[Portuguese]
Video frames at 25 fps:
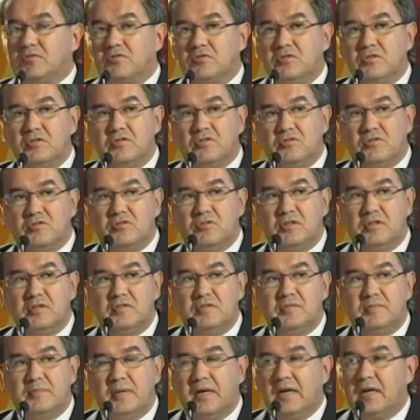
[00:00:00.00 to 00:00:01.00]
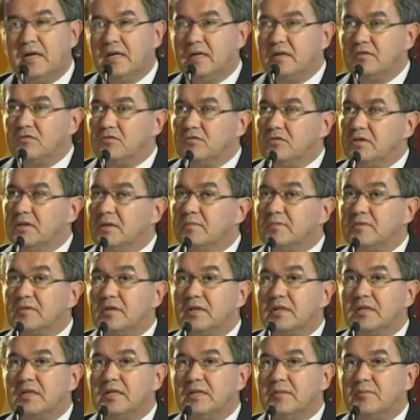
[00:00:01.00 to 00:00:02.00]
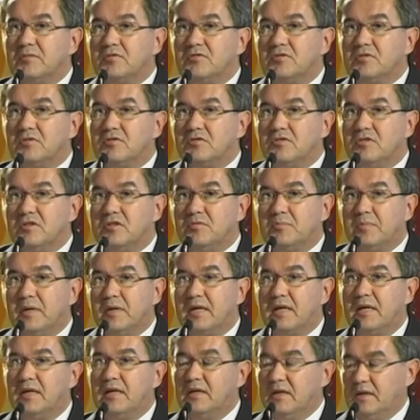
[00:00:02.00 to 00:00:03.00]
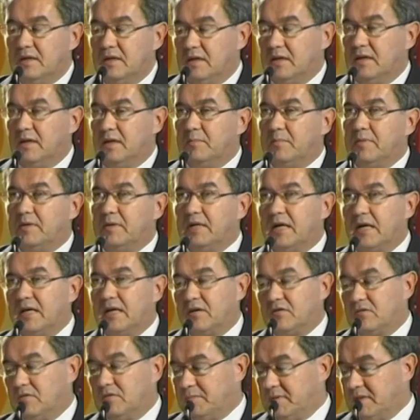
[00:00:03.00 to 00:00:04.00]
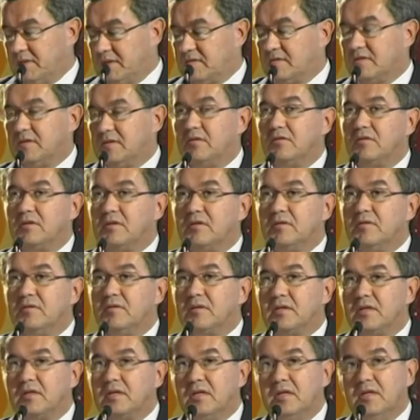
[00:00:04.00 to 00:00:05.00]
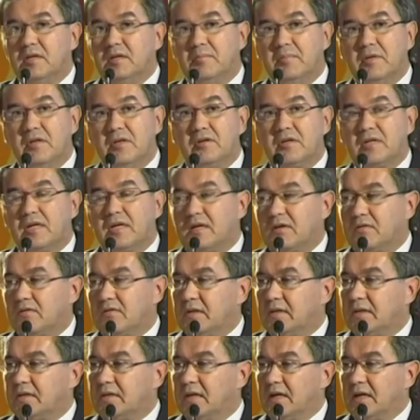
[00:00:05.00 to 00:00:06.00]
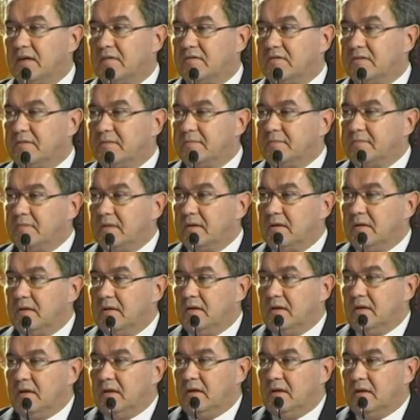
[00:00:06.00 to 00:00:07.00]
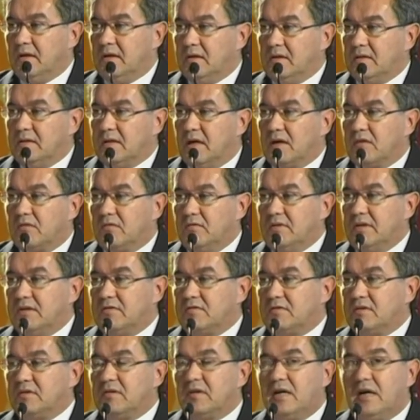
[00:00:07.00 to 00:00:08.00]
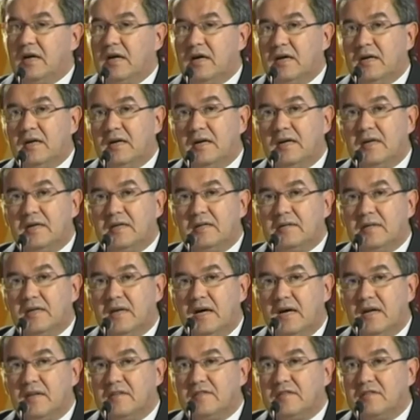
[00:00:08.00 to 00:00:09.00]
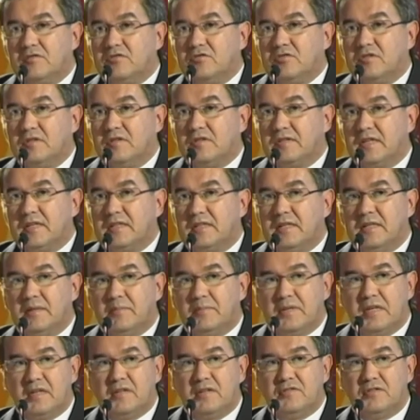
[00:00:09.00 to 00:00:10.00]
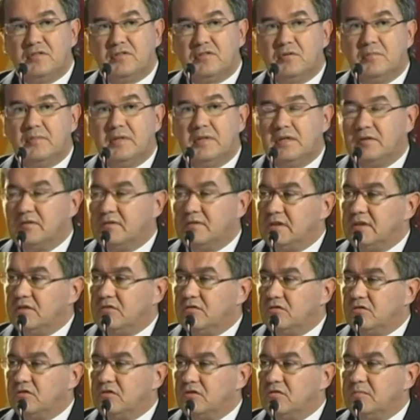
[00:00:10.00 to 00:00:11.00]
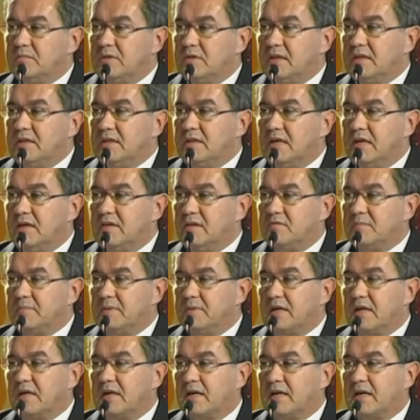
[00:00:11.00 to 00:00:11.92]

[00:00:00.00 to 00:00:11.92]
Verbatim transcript: condições para, julgamos que criamos condições para ampliar a competição é e melhorar a qualidade. Tá, com isso, a, as ações que a Telebrás vem tomando desde 2010 para